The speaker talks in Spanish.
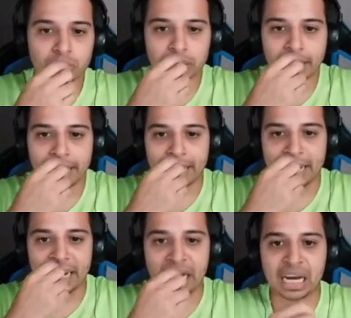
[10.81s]

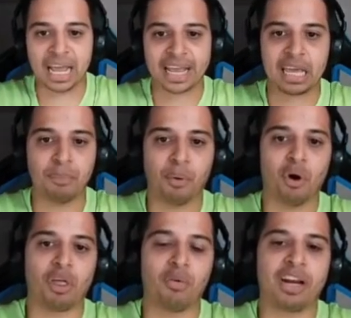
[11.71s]
El
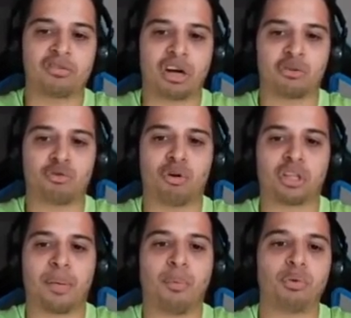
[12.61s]
equipo del venezolano sumó
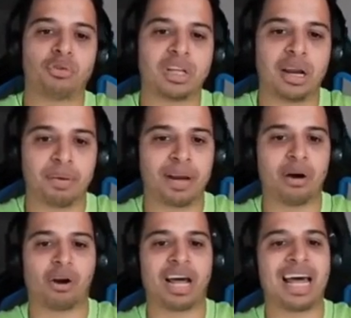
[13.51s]
tres puntos en la primera
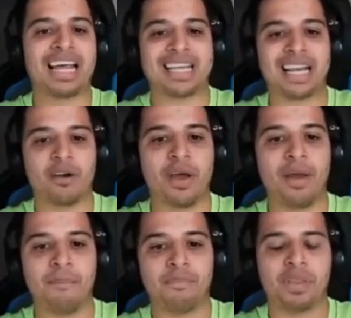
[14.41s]
jornada de la Serie
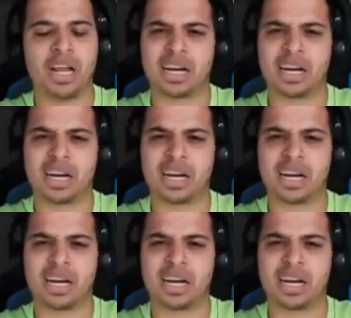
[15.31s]
B.